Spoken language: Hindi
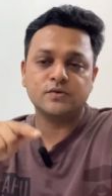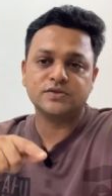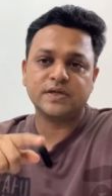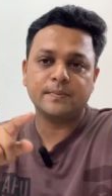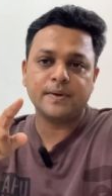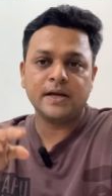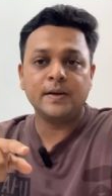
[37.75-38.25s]

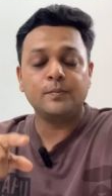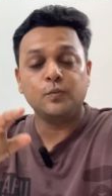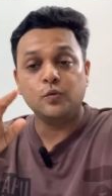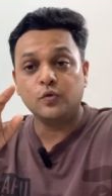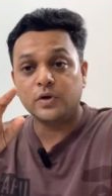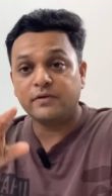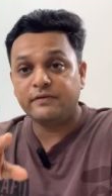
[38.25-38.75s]
उसके पहले
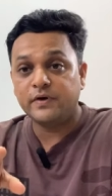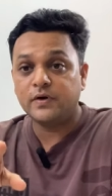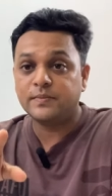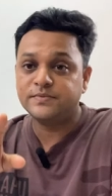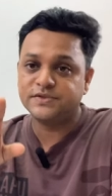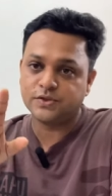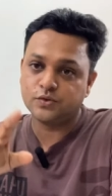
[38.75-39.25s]
पूरा वीडियो
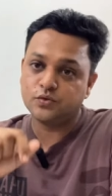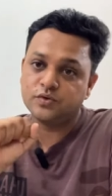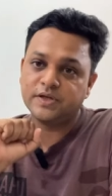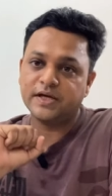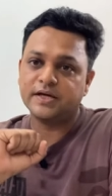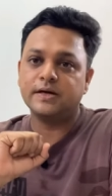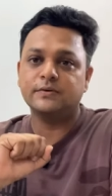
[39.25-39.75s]
आप ज़रूर
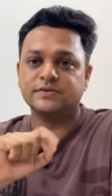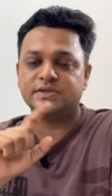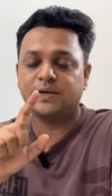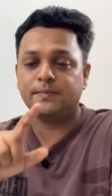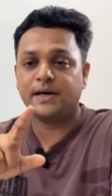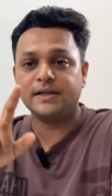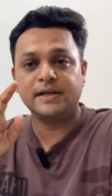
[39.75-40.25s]
देखना
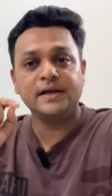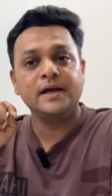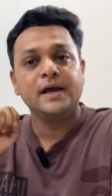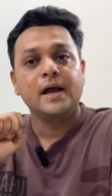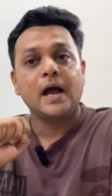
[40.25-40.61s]
उसके बाद ही